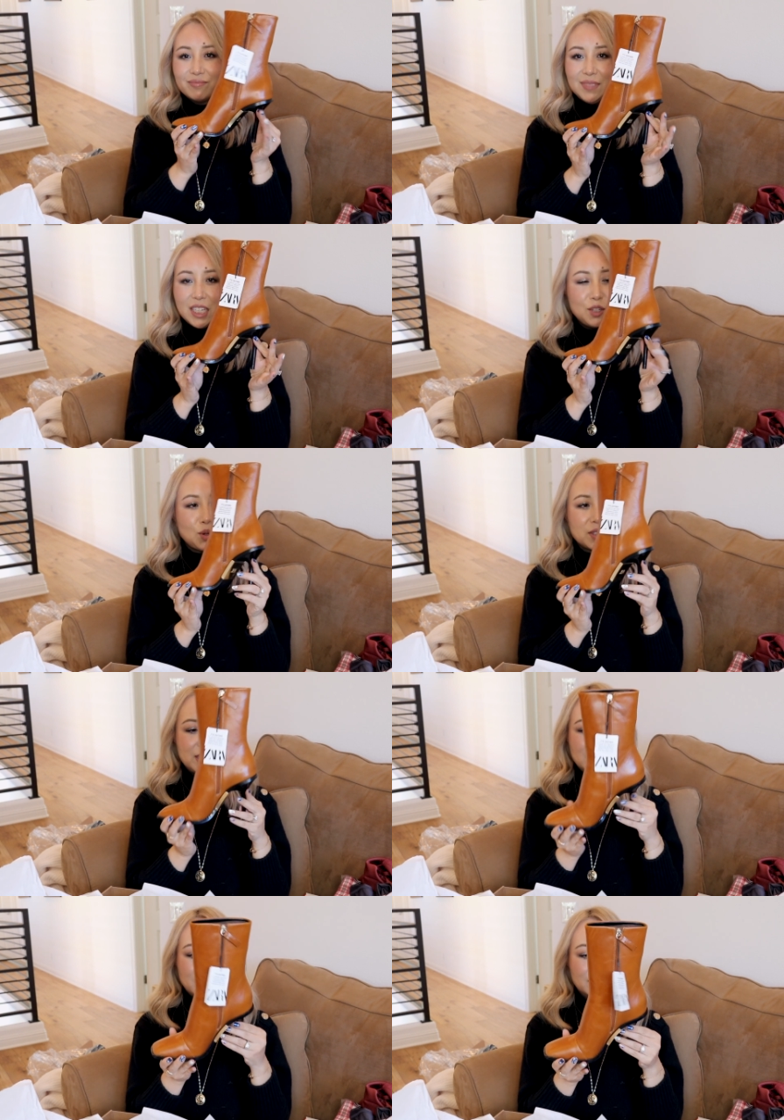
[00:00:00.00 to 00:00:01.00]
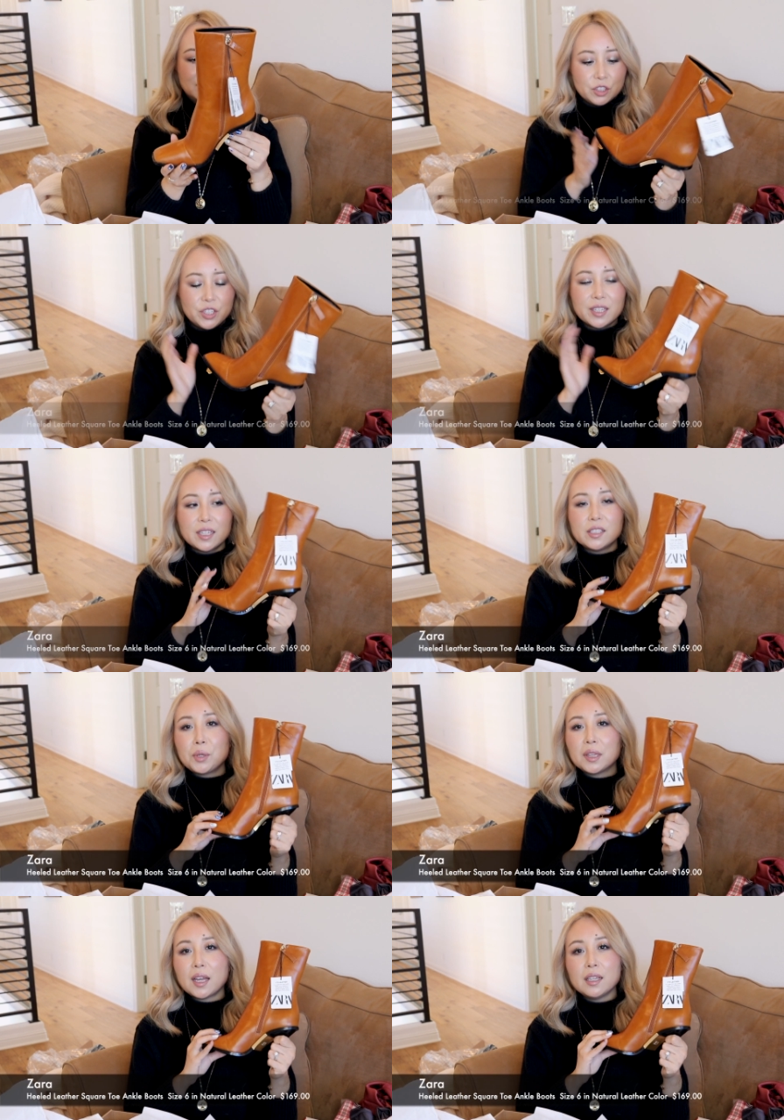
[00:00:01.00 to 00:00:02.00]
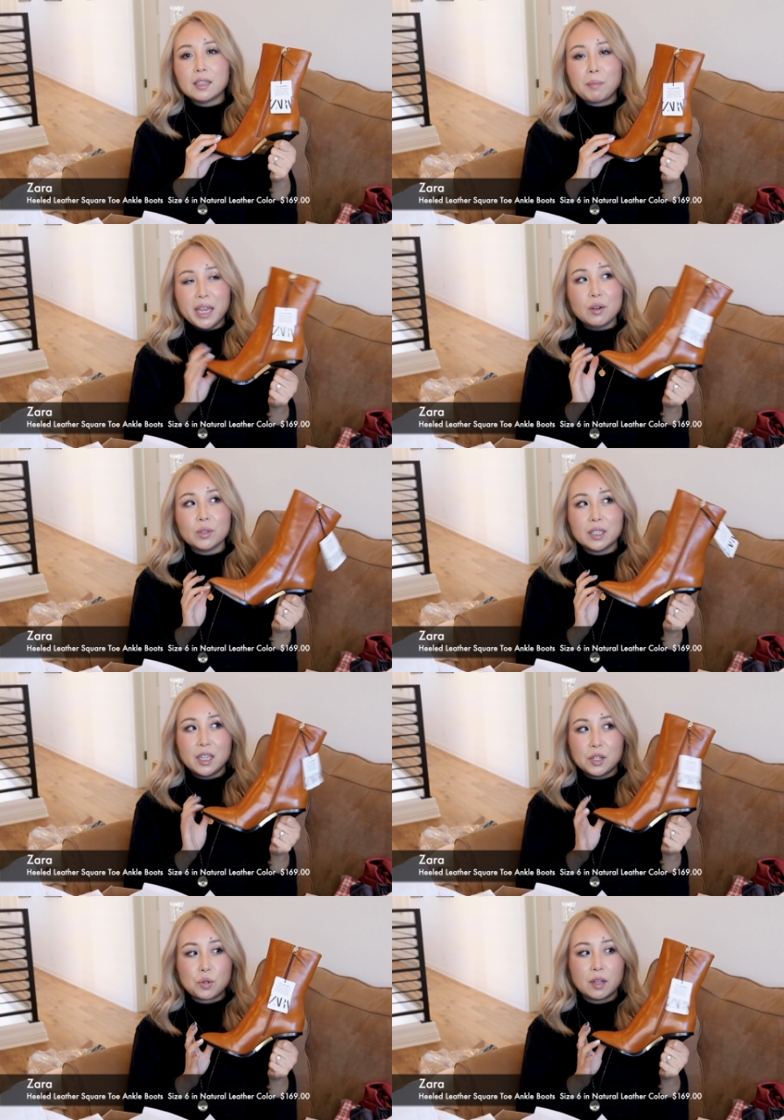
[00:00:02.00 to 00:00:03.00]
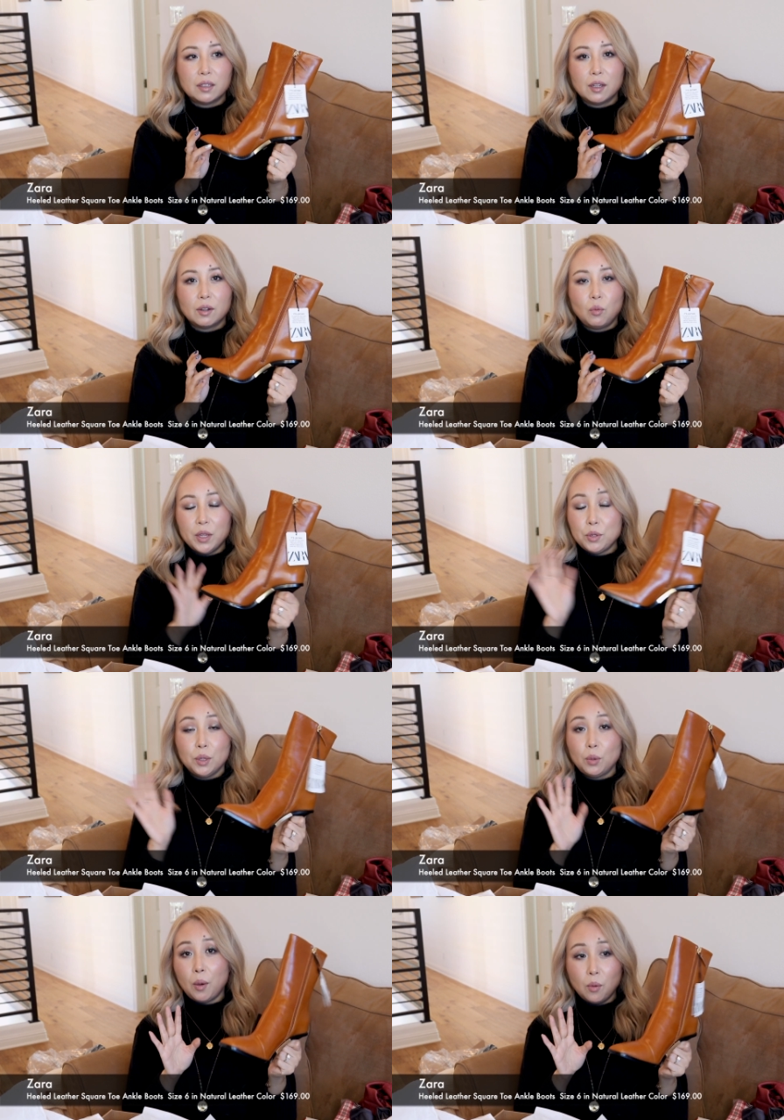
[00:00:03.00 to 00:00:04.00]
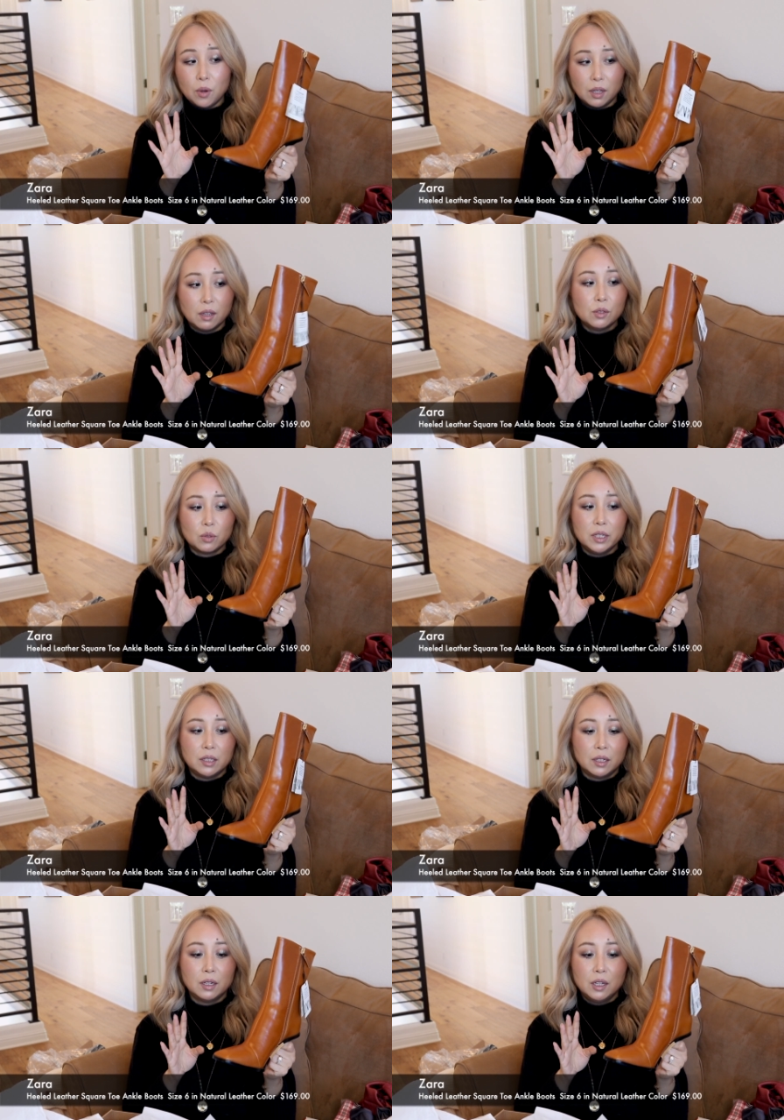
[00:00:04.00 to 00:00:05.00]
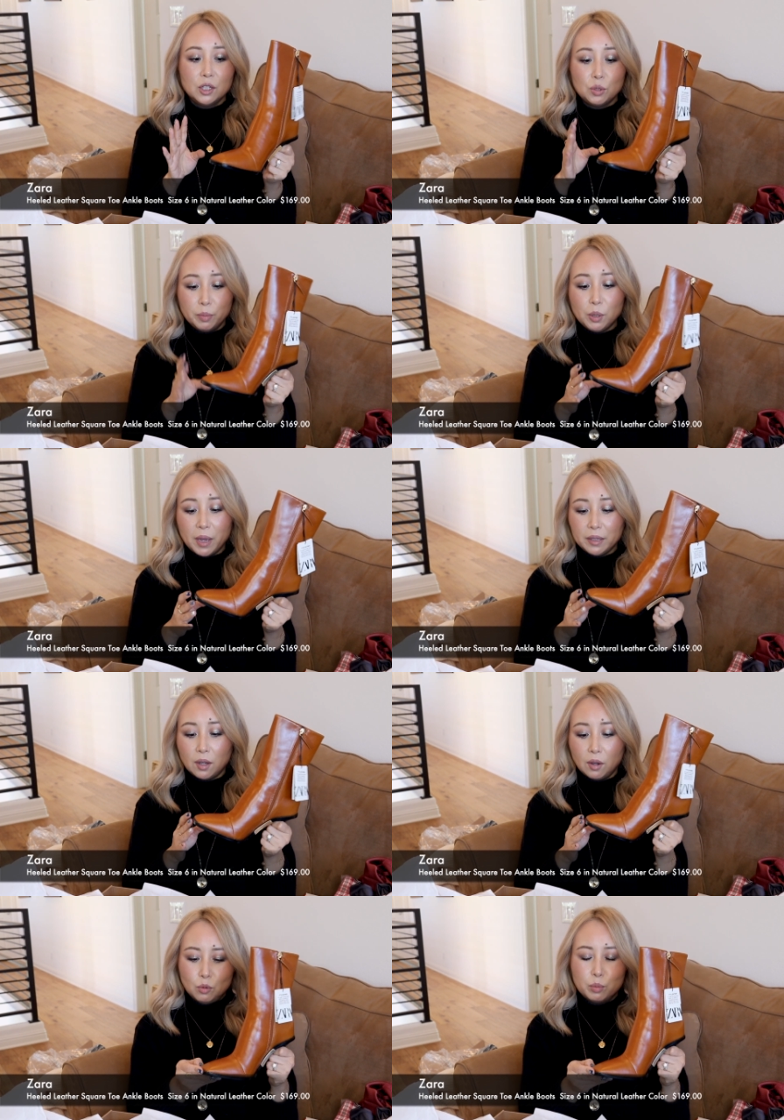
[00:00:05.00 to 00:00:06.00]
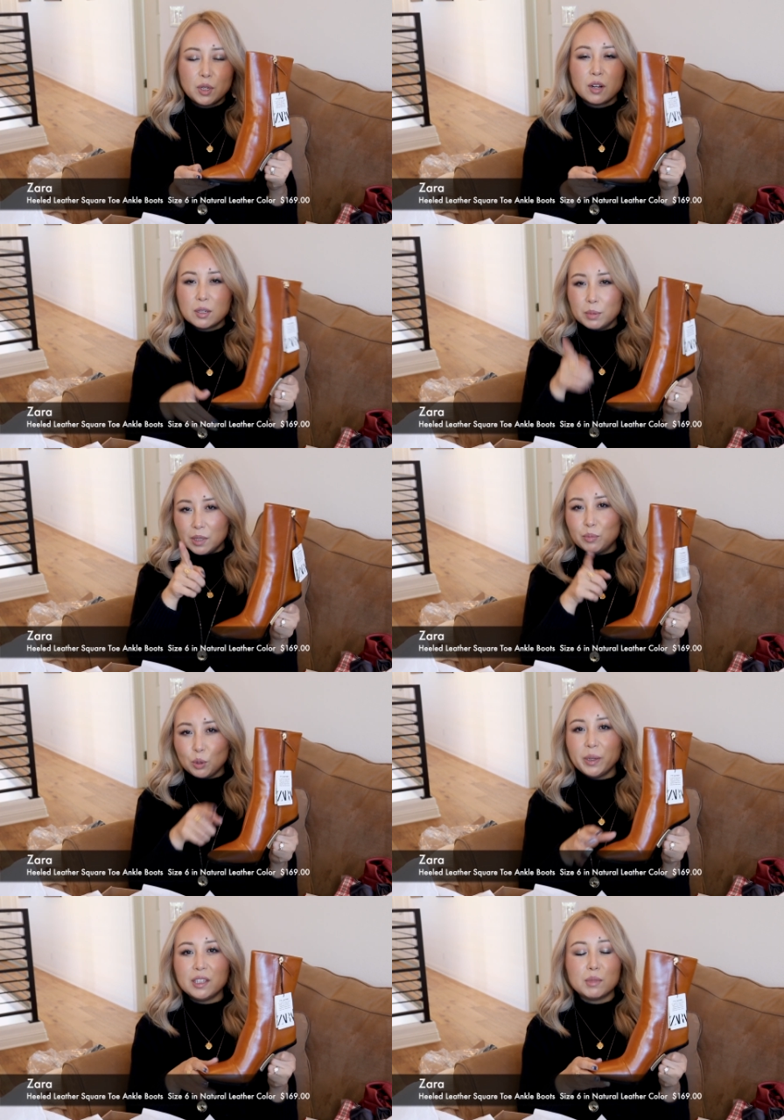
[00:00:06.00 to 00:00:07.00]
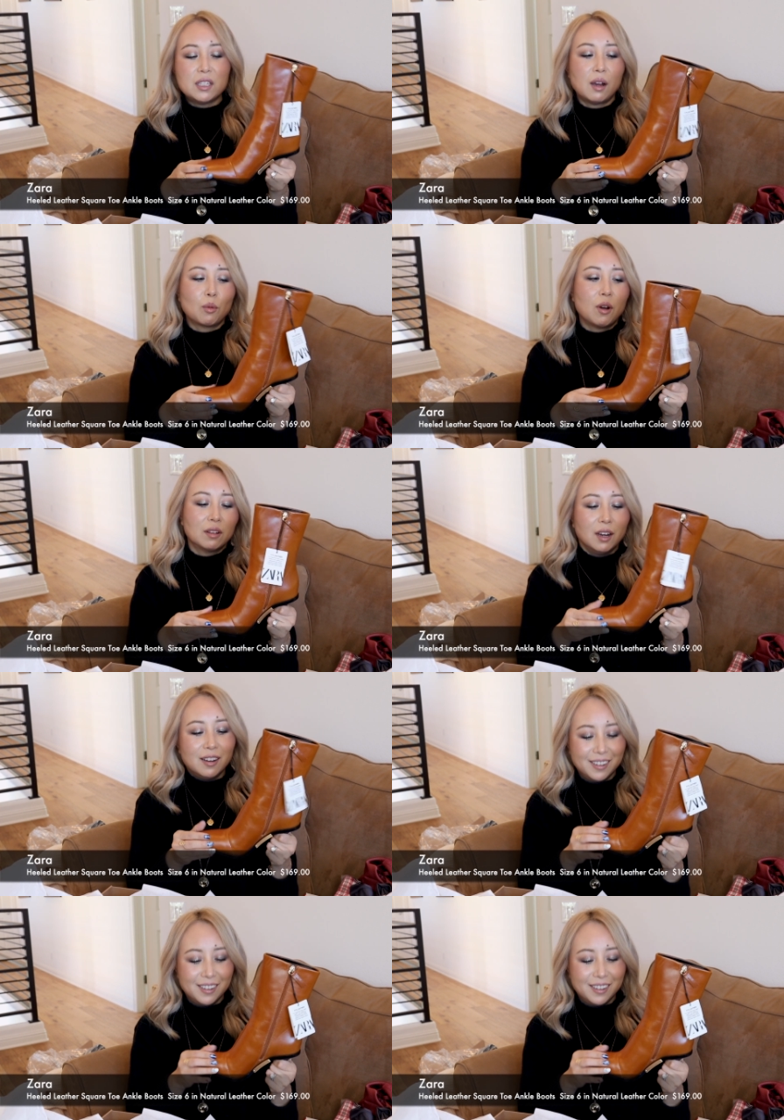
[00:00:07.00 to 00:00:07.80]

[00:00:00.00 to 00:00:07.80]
这一双鞋，之前在心愿单里 mango 的那一双呢，完全断货了，所以呢。就没有买到，我不知道是不是都被你们抢光了。